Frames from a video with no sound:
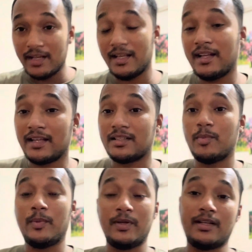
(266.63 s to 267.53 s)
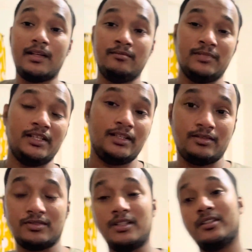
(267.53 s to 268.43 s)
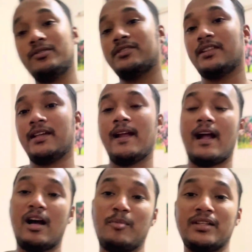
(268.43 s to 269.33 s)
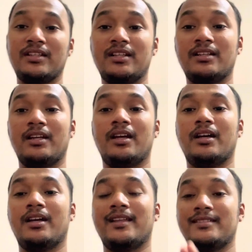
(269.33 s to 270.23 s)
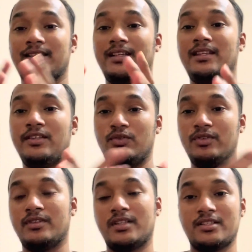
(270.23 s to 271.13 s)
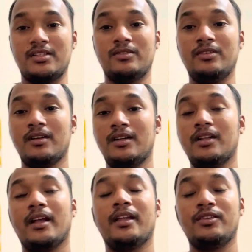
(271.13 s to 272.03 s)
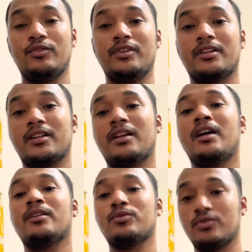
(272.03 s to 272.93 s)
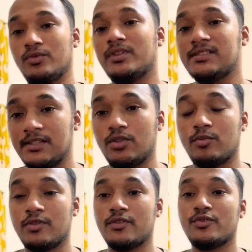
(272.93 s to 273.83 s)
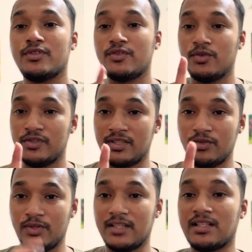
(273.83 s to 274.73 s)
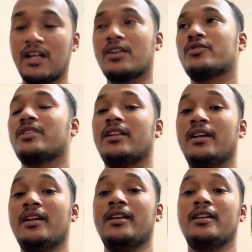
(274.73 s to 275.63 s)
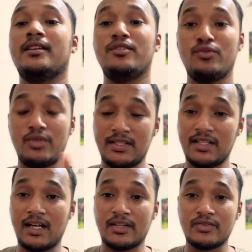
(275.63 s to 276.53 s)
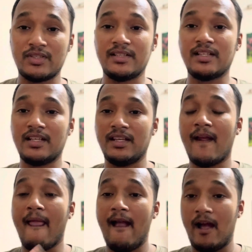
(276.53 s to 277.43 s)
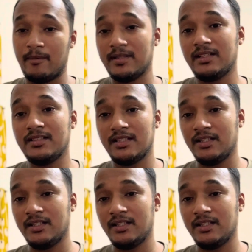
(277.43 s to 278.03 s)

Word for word: এখানে একটা ব্যাপারে মানে কথাটা হচ্ছে আমাদের যে ইউনিয়নটা ছিল এই ইউনিয়নটা নতুন করে সিটি কর্পোরেশন হয়েছে দুই সালে কিন্তু দুই সাল থেকে আমাদের যে